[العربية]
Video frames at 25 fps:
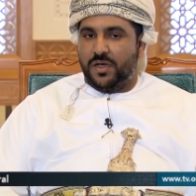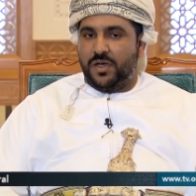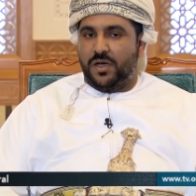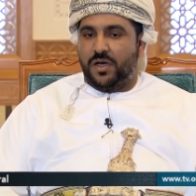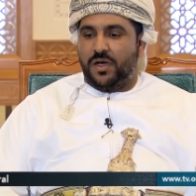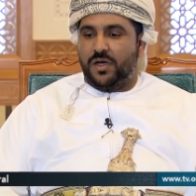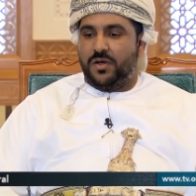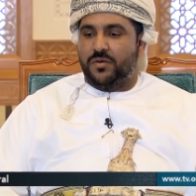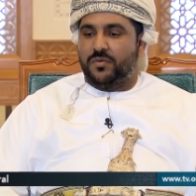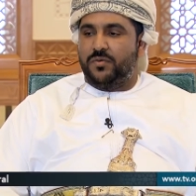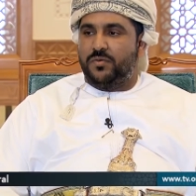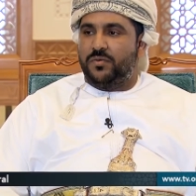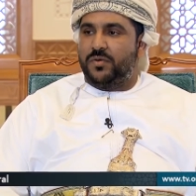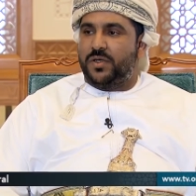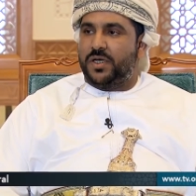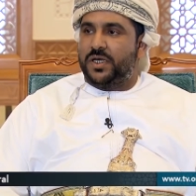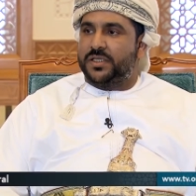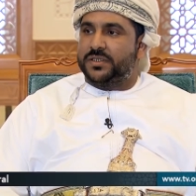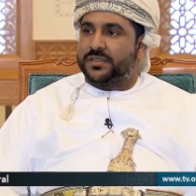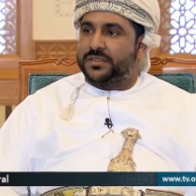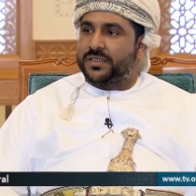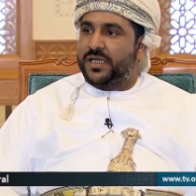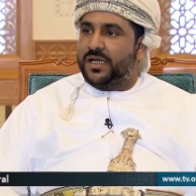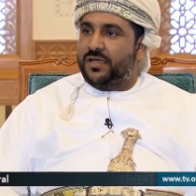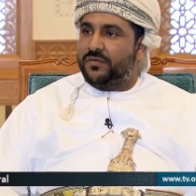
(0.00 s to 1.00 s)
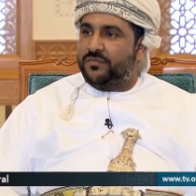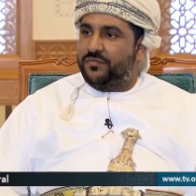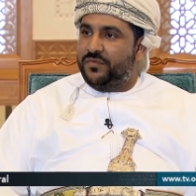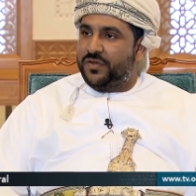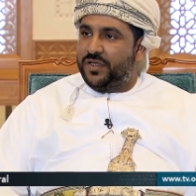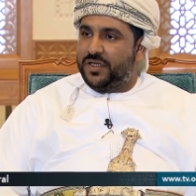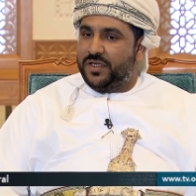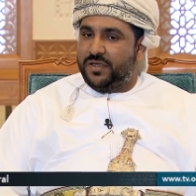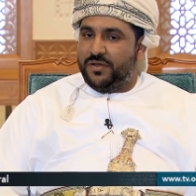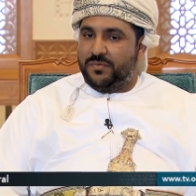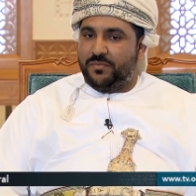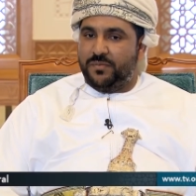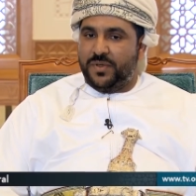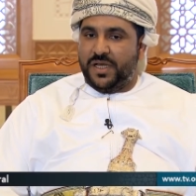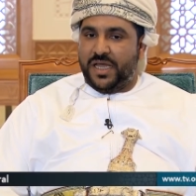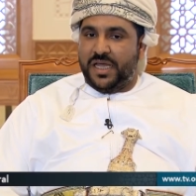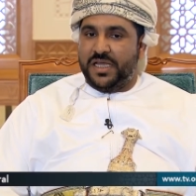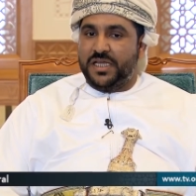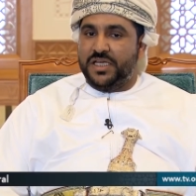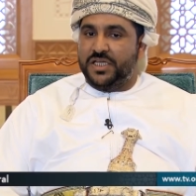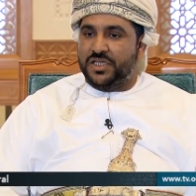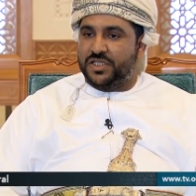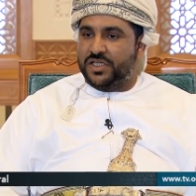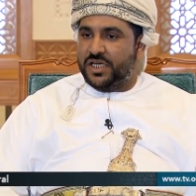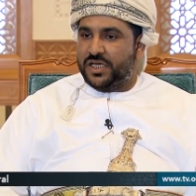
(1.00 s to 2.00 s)
أو الطعن فيه
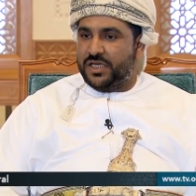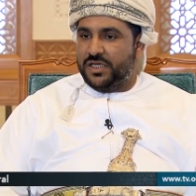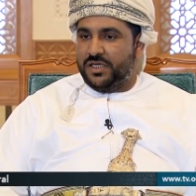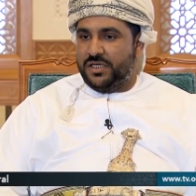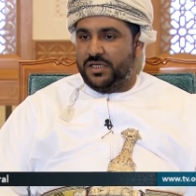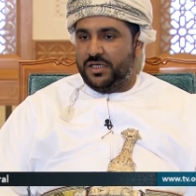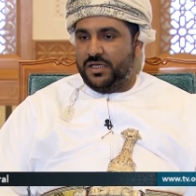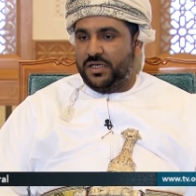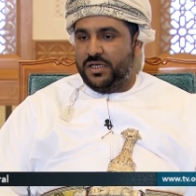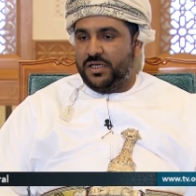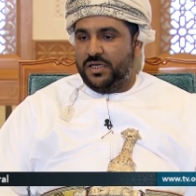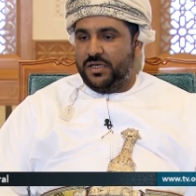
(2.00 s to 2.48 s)
بأي شكل